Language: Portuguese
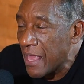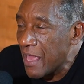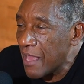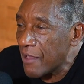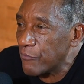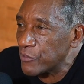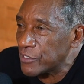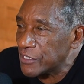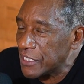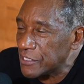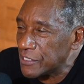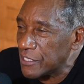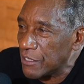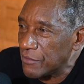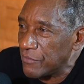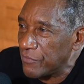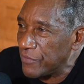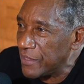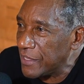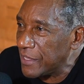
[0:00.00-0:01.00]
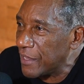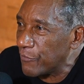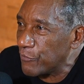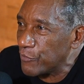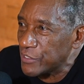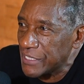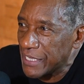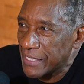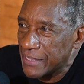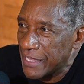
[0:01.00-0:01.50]
É você servir, é
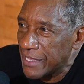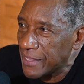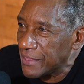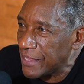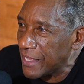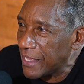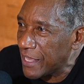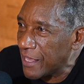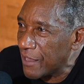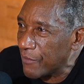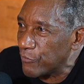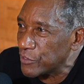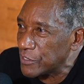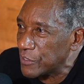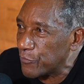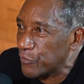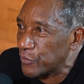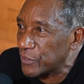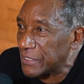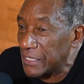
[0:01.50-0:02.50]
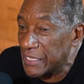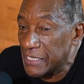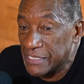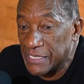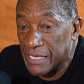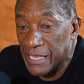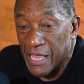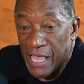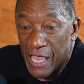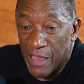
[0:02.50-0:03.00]
você atender, é você
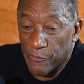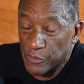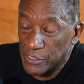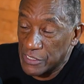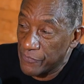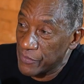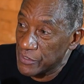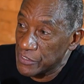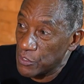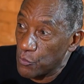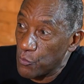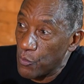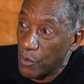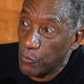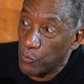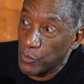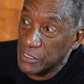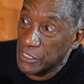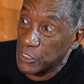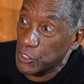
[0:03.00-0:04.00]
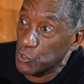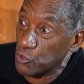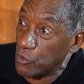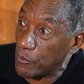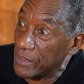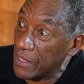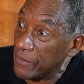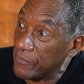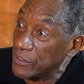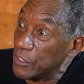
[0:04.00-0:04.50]
fortalecer, é você fazer alguma coisa que
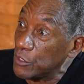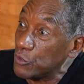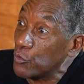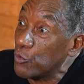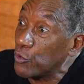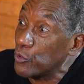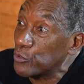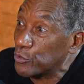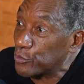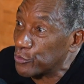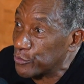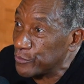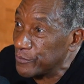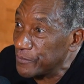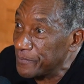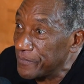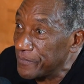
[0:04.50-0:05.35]
soma na vida do outro